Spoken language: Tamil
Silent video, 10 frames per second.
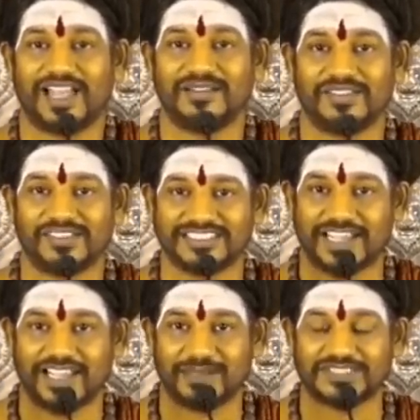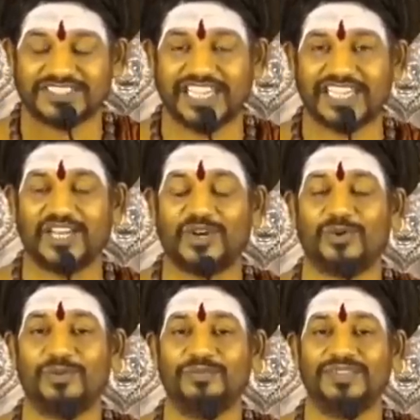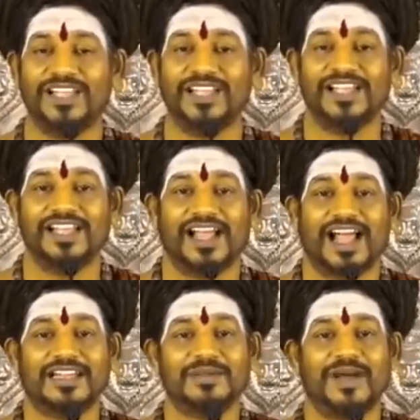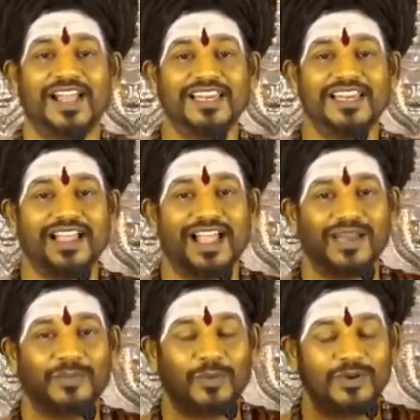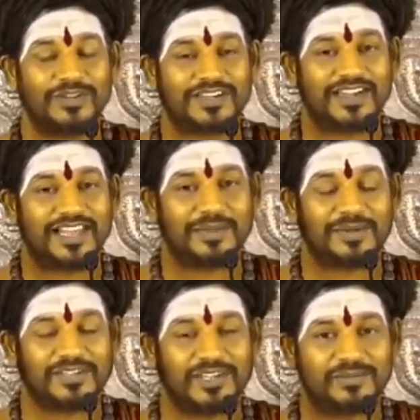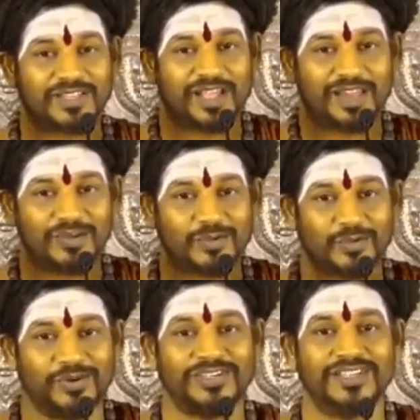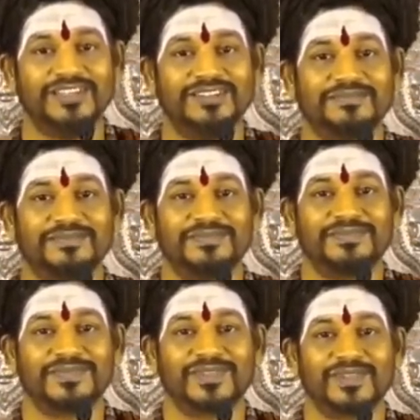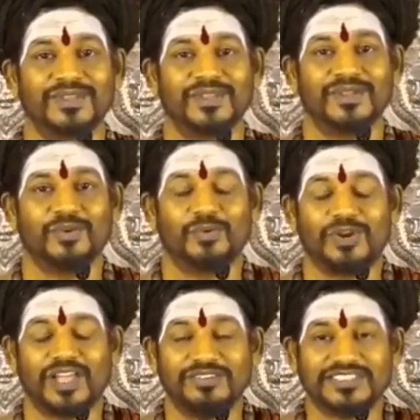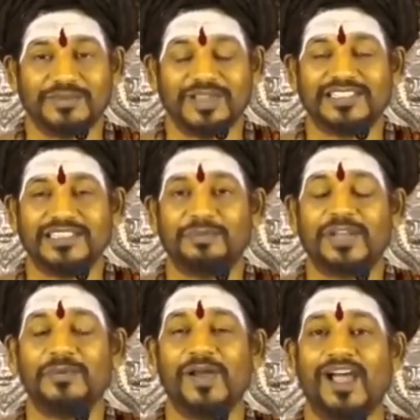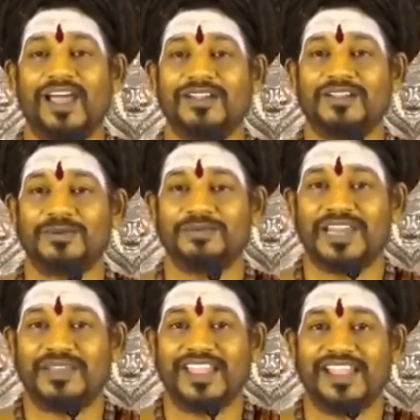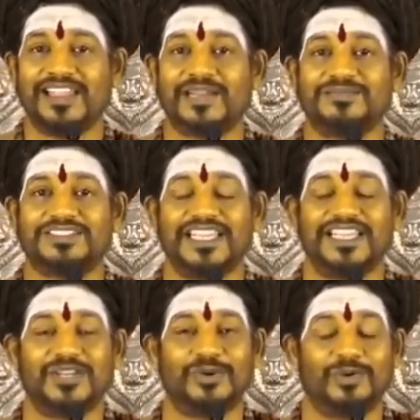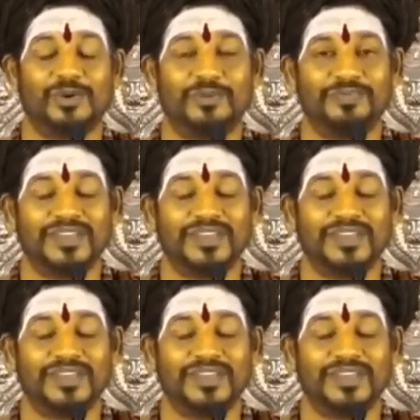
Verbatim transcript: தான் விவசாயம் செய்கின்றோம் அது மாதிரியான பொருட்களை மட்டும்தான் கொண்டு உணவு சமைத்து பெருமானுக்கும் நிவேதனம் செய்கின்றோம்